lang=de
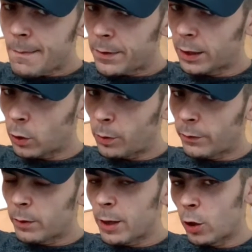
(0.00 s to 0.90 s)
Der
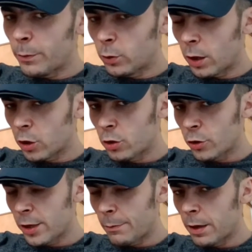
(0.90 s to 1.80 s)
Doppelaufnahme auch mit Du Arschloch,
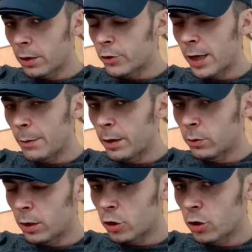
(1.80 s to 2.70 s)
Steinmeier, Steinmeier
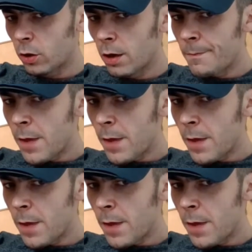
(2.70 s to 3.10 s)
Du Arschloch.